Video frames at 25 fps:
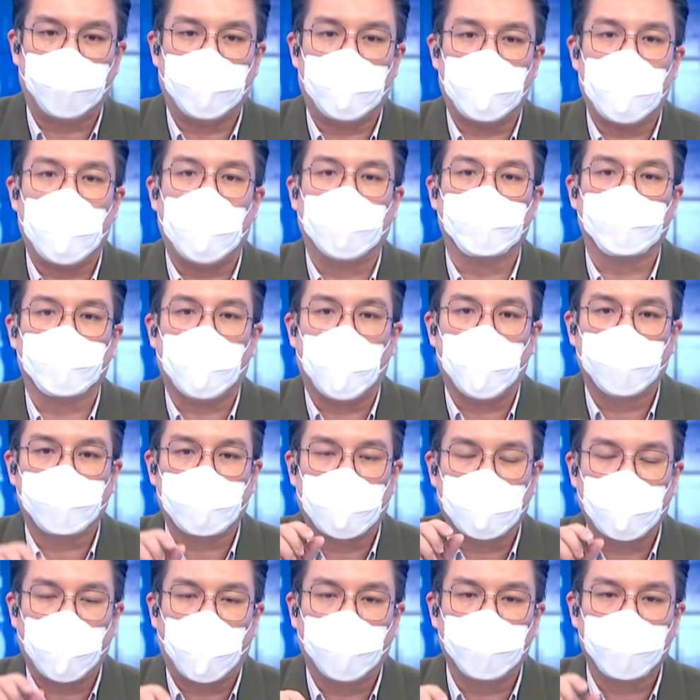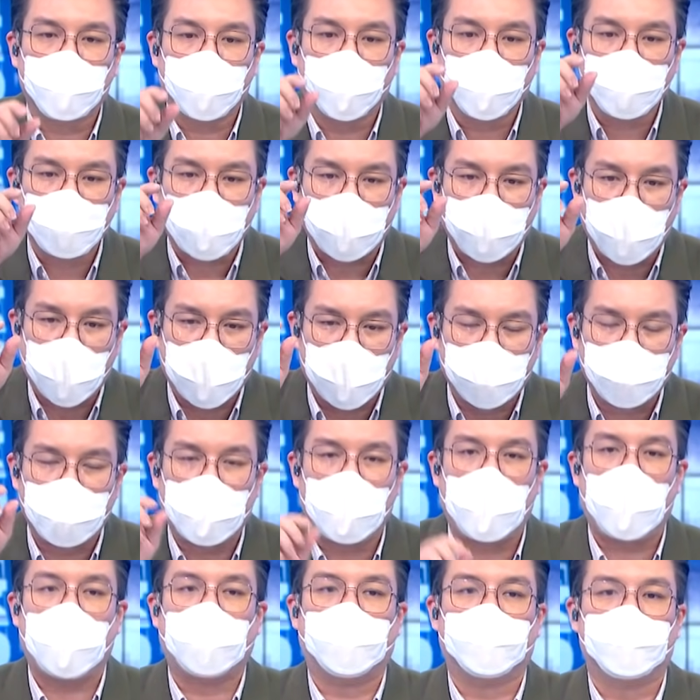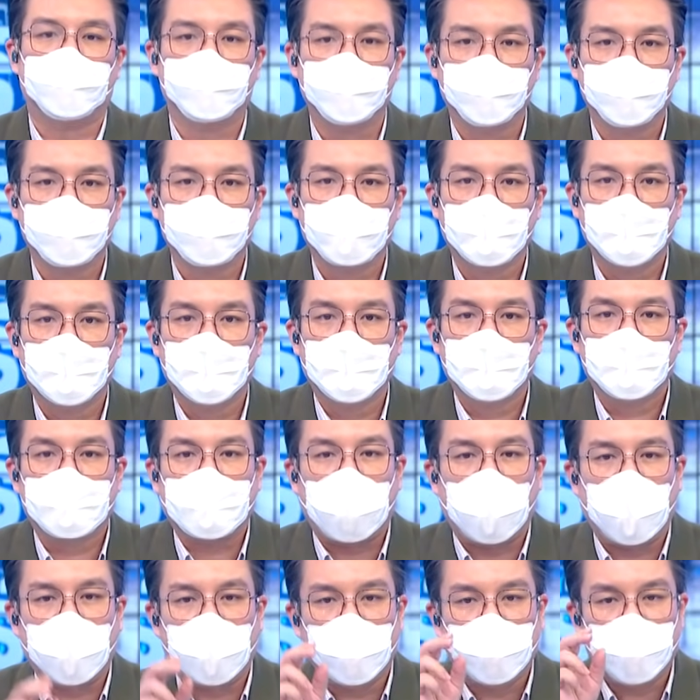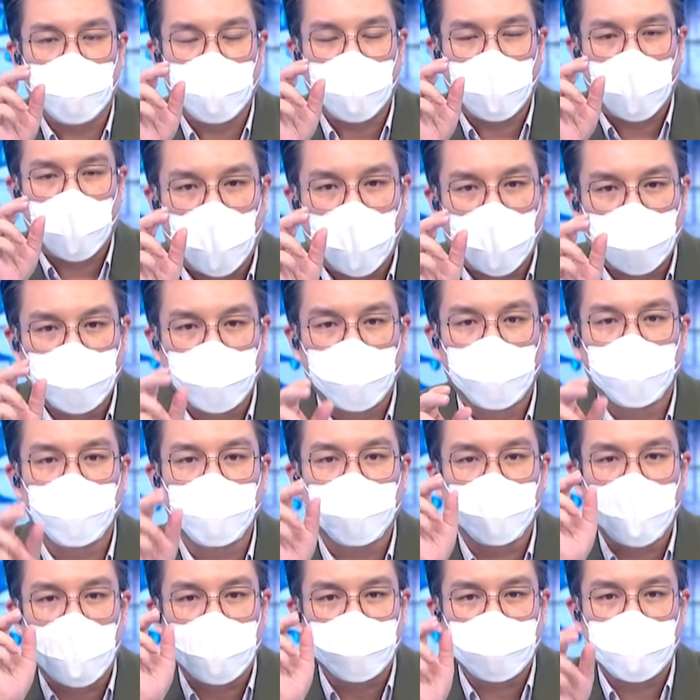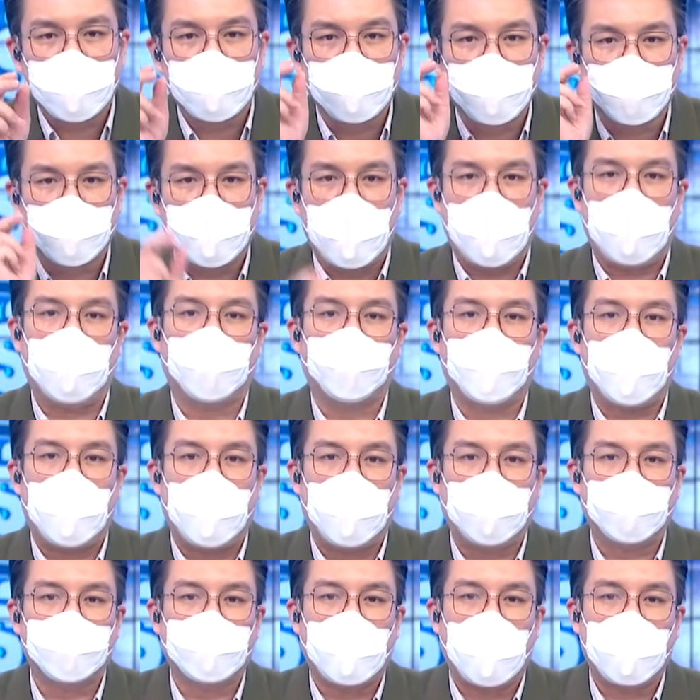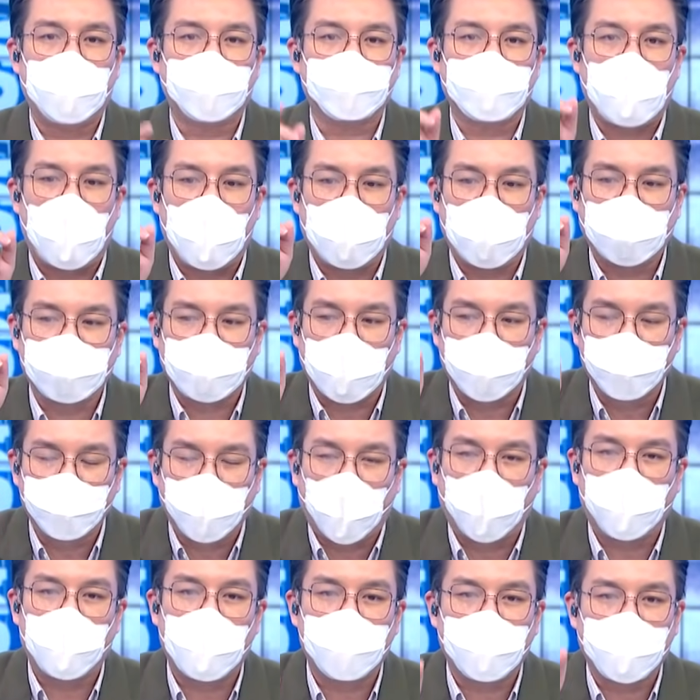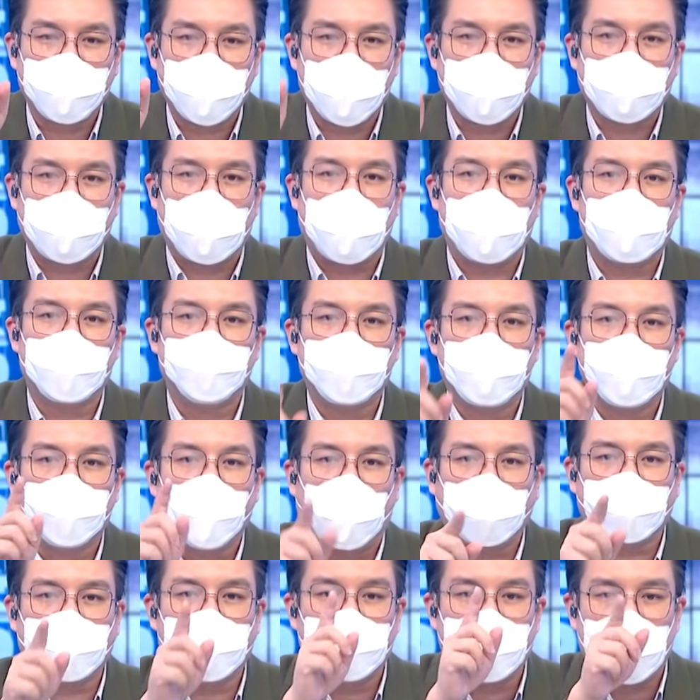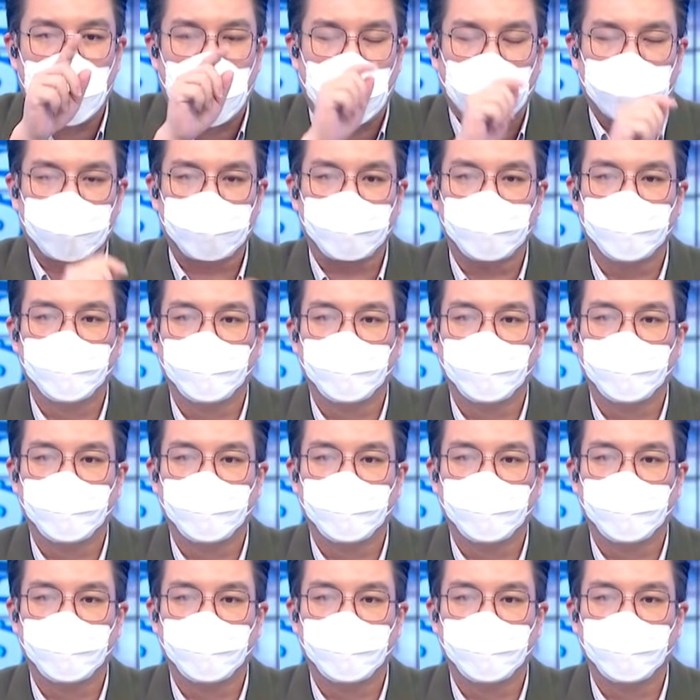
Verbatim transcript: บนี้ต้องระดมทุกสรรพกำลัง ท่านมีอมูลอยู่ในมืออยู่แล้วว่า ในแต่ละตำบลในประเทศไทยมีวัดกี่แห่ง